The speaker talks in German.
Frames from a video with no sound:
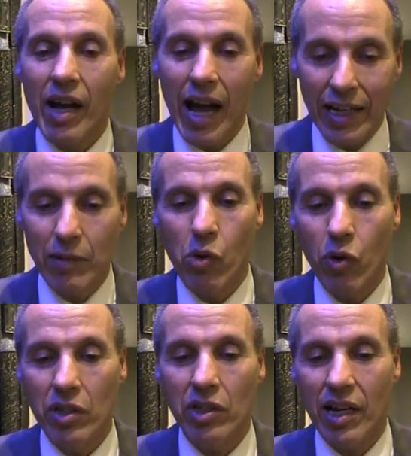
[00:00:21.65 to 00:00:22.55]
Eine
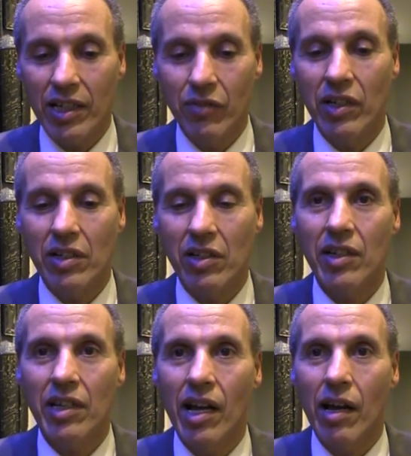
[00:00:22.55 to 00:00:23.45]
Möglichkeit, die wir jetzt
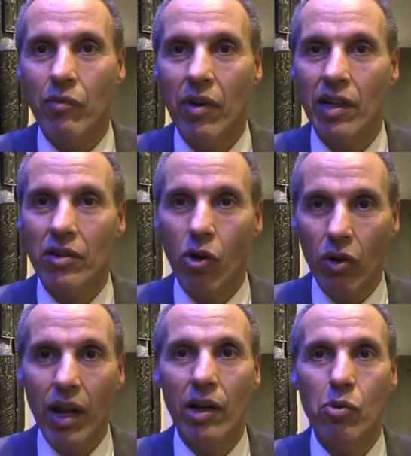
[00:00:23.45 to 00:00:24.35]
gesehen haben, waren
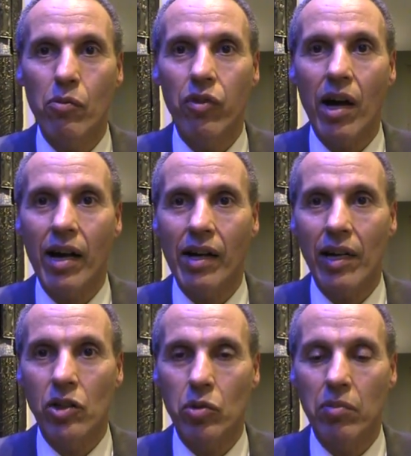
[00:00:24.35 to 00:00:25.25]
Online-Umfragen
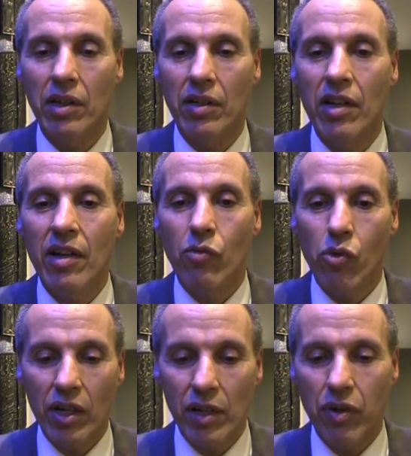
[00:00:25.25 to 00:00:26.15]
anzubinden, wo
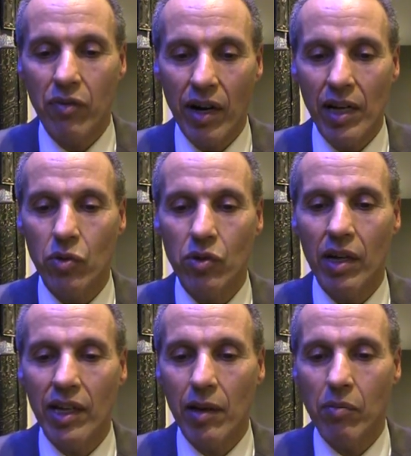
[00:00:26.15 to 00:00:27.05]
dann die Verwaltung
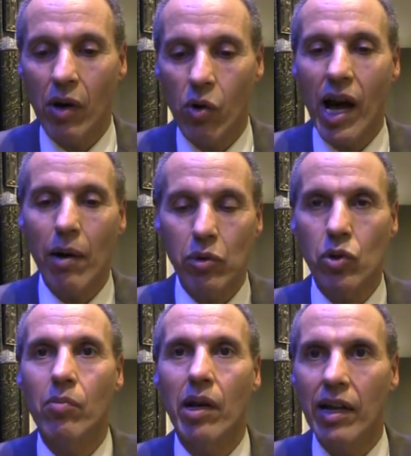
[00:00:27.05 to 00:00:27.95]
dann eben auch ab und
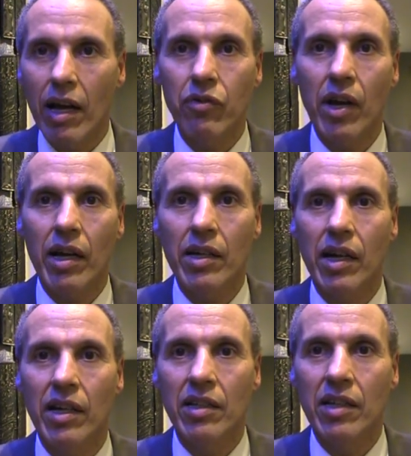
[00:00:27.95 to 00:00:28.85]
zu mal nachfragen
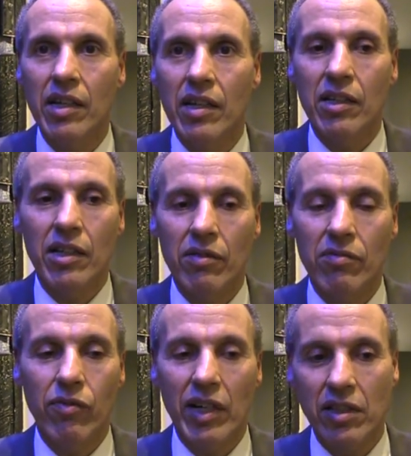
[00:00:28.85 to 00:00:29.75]
kann, äh,
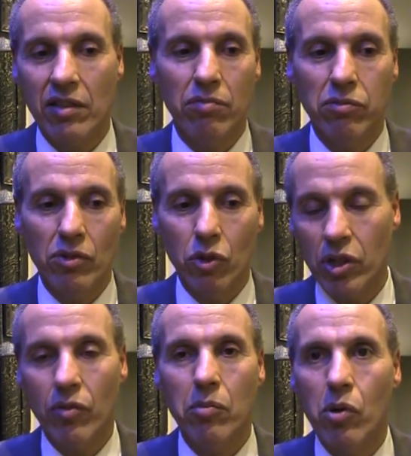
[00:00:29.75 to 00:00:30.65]
was
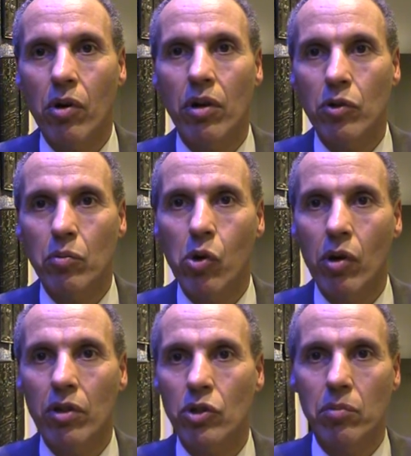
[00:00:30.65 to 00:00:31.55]
Düsseldorfer Bürgerinnen und
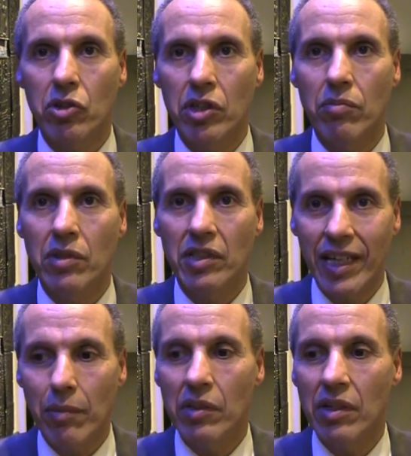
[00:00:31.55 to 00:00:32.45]
Bürger zu bestimmten
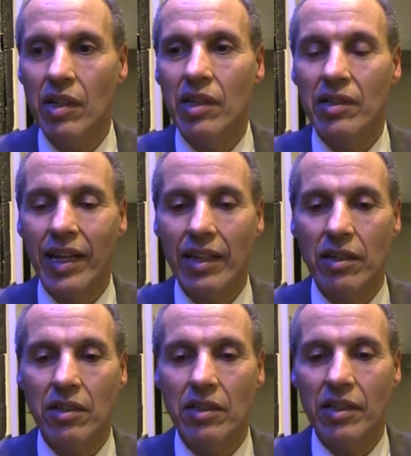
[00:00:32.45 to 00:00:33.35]
Themen
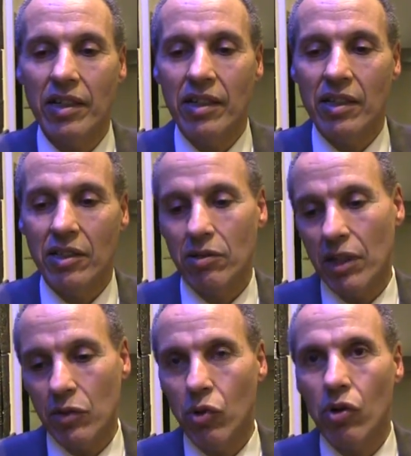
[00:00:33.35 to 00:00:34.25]
denken. Äh,
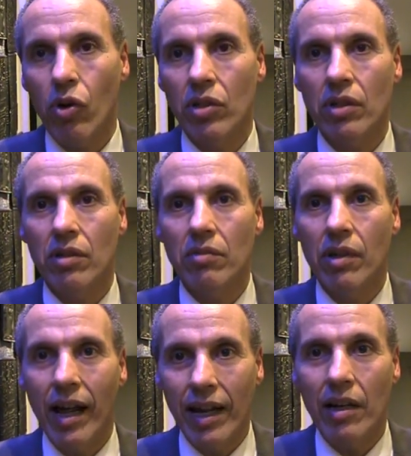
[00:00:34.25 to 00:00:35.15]
das wurde heute
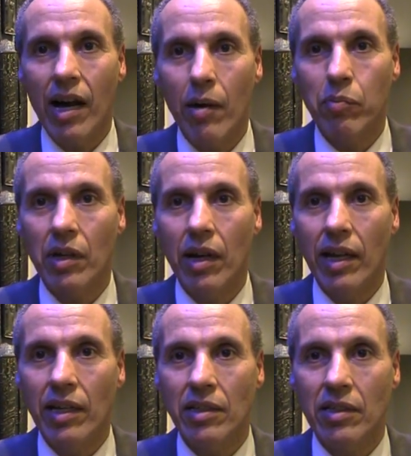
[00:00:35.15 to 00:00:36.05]
leider
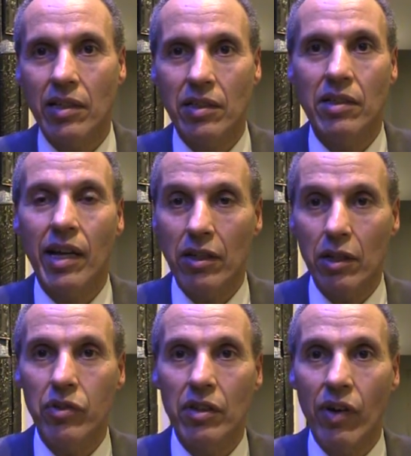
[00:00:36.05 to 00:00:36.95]
abgelehnt. Da sind andere
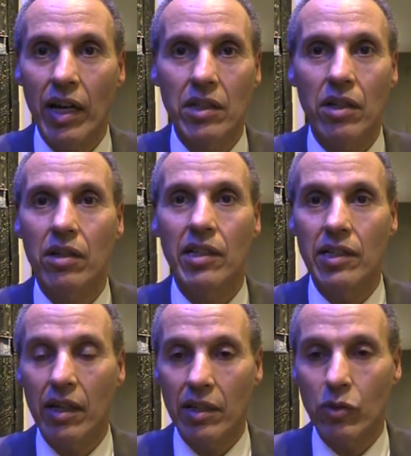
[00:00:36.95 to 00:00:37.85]
viel weiter. In
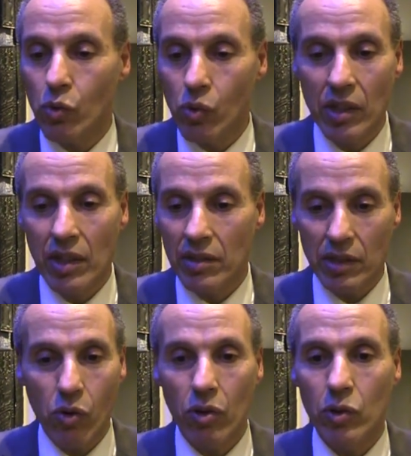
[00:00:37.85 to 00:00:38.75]
der EU
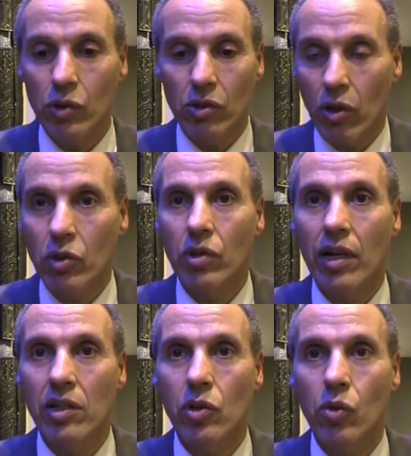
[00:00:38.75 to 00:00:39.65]
sind
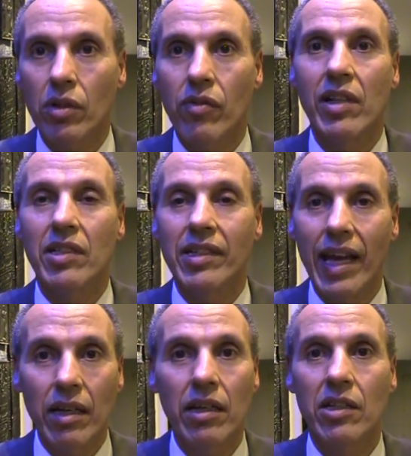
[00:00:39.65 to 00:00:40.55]
Konsultationen quasi
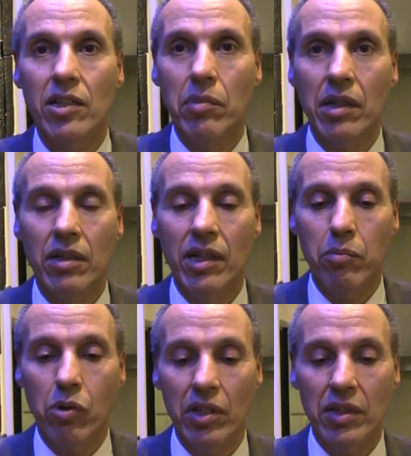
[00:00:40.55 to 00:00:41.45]
gängiges Mittel der
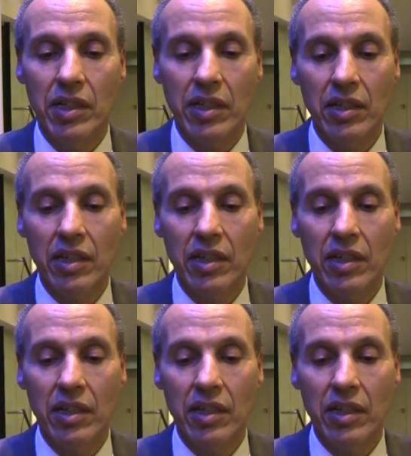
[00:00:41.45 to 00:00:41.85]
Politik.